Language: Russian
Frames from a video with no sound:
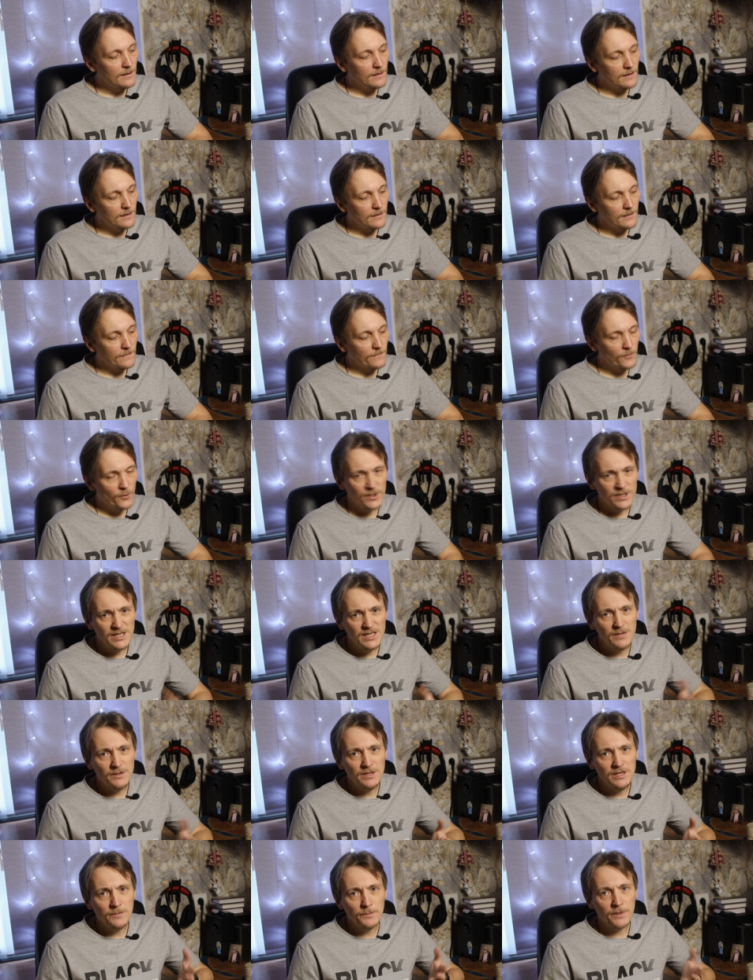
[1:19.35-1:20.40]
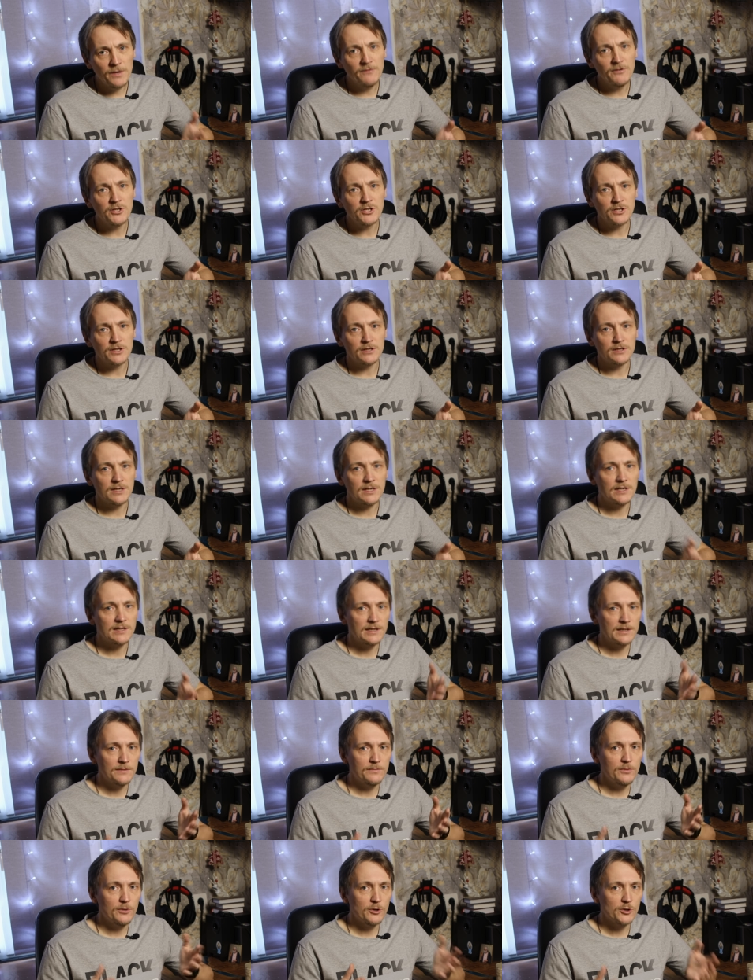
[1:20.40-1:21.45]
а, но они непривычные, не да,
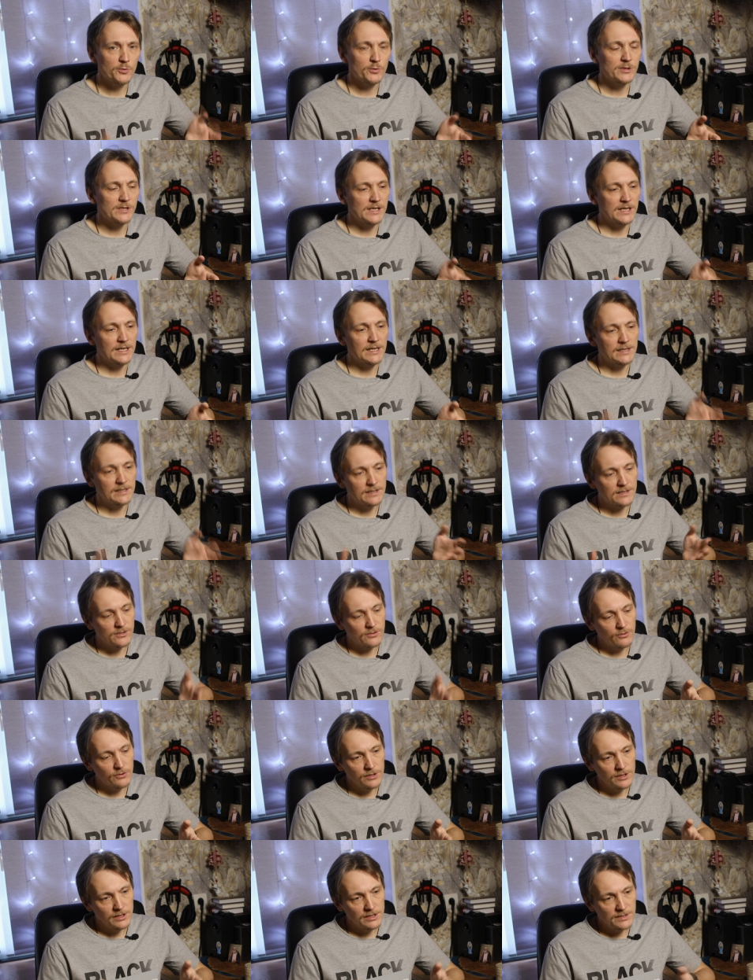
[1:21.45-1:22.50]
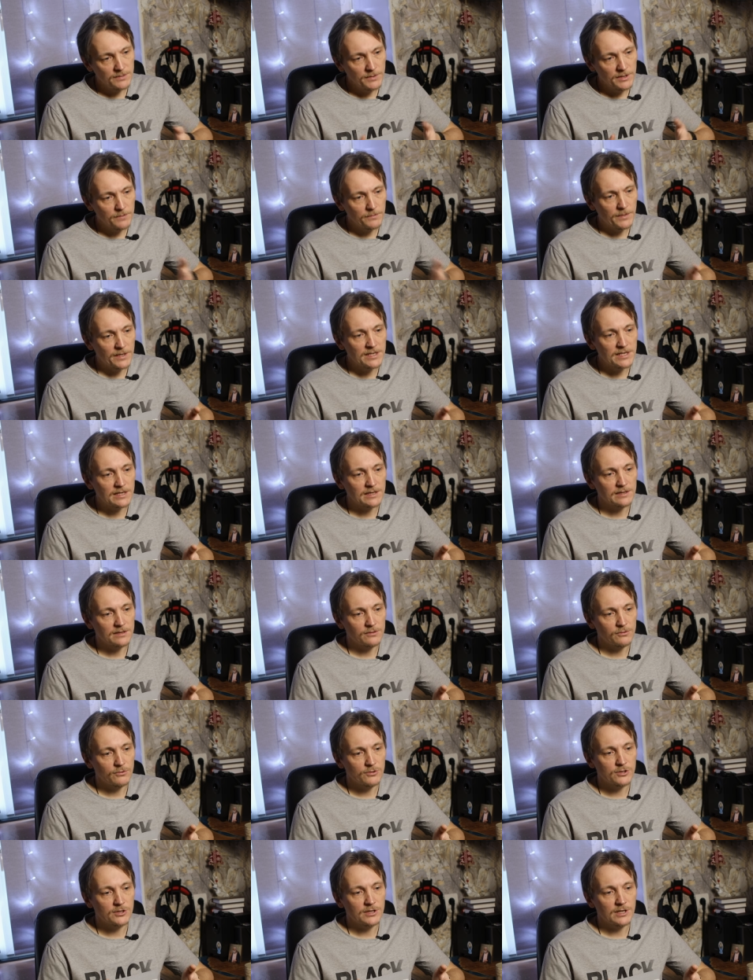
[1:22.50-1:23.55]
ты берешь после кэна Sony, и тебе
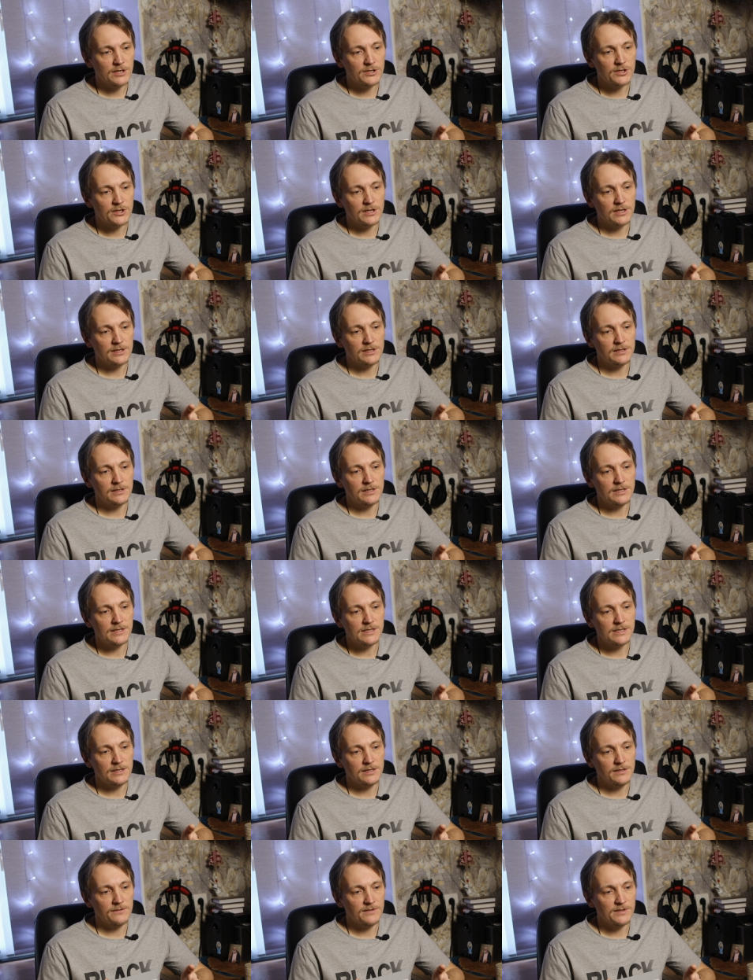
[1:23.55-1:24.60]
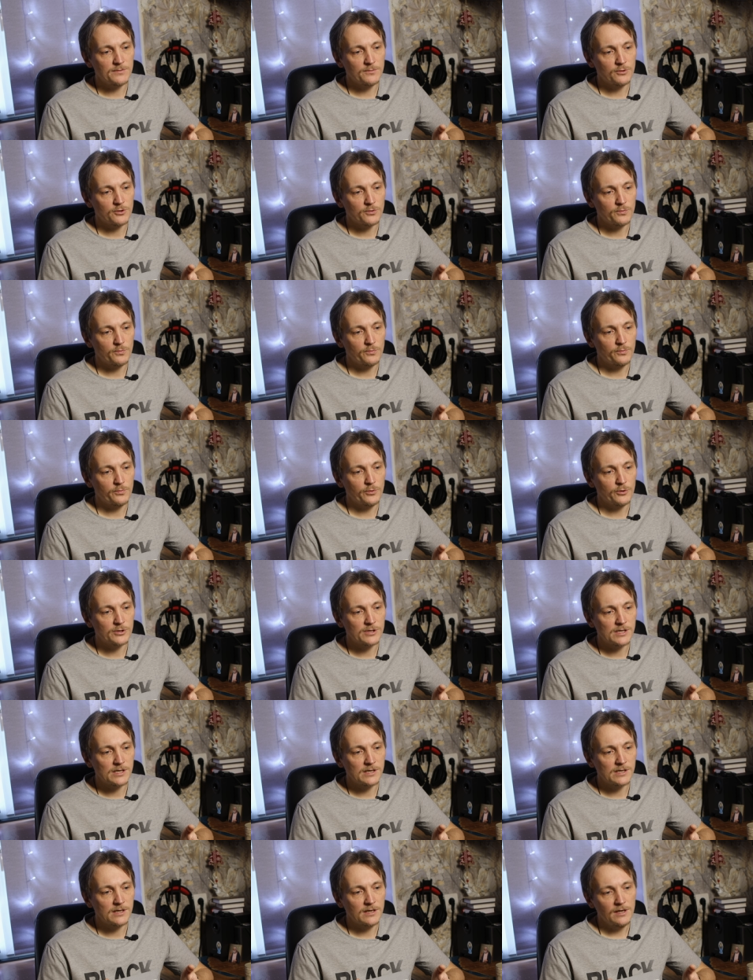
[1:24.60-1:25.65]
непонятно, точно так же, как если ты возьмешь
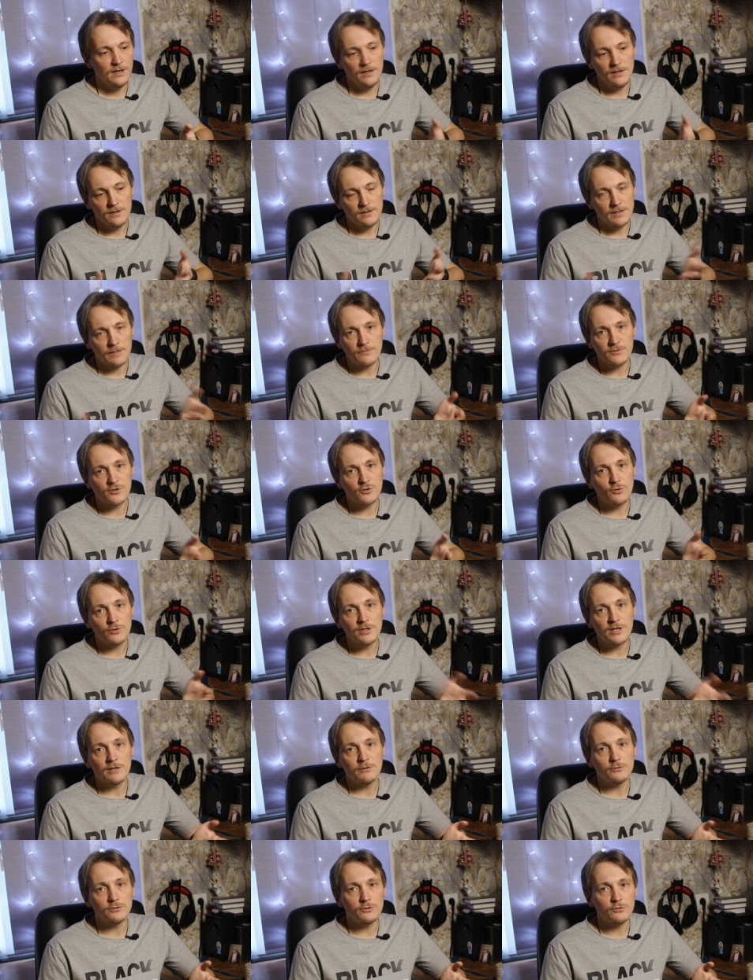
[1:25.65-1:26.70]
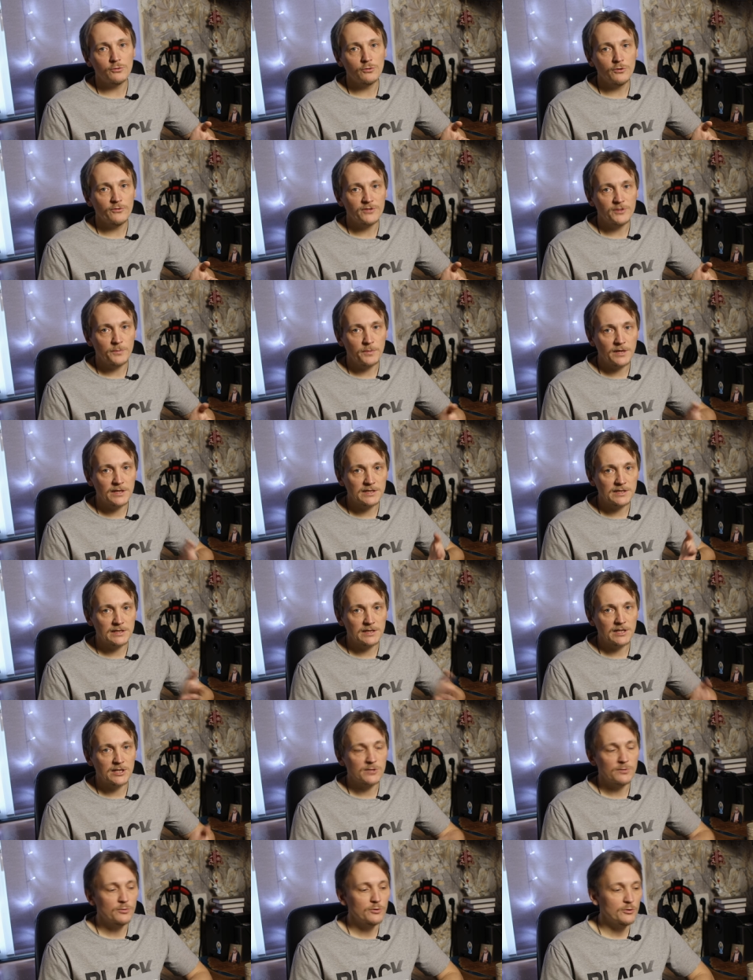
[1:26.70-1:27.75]
после там, Sony какой-то другой фотоаппарат, тебе
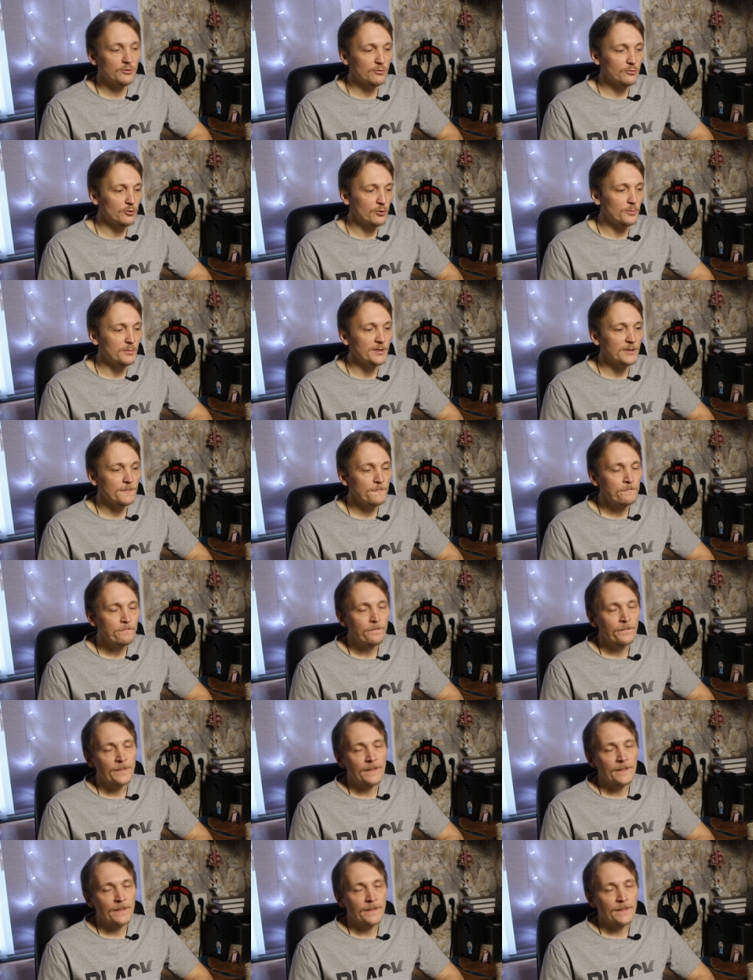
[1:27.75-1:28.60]
также будет неудобно.